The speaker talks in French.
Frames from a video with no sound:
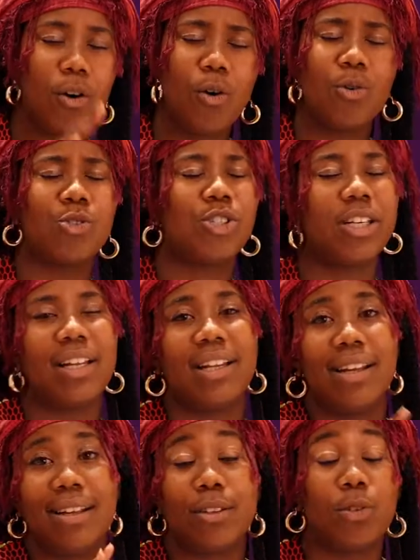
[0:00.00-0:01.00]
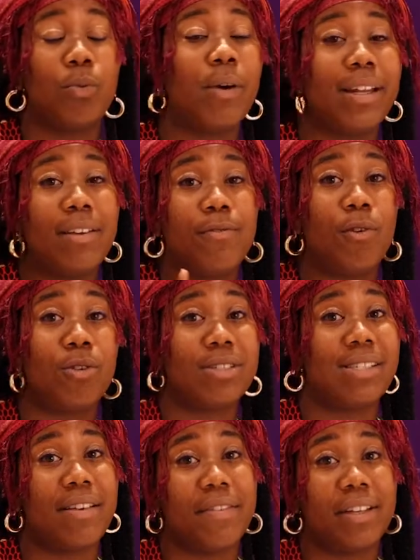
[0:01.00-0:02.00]
On chill
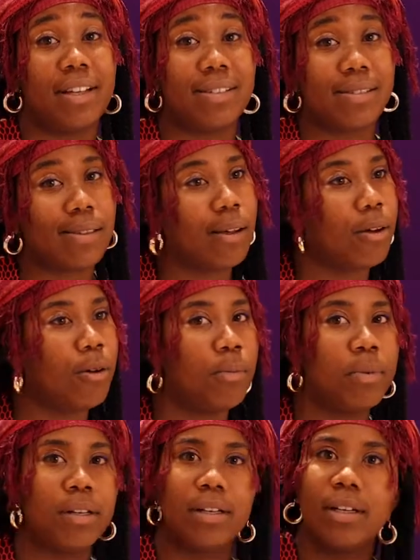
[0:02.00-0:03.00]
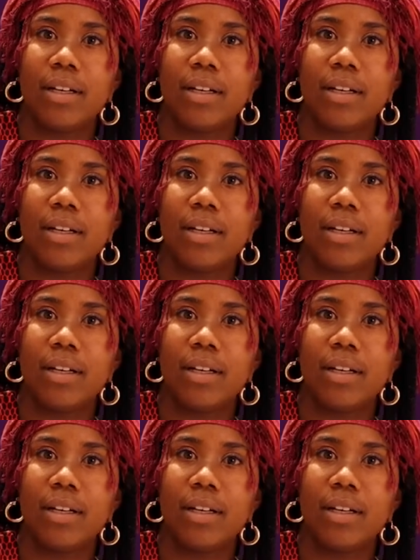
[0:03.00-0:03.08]
24-7 ensemble.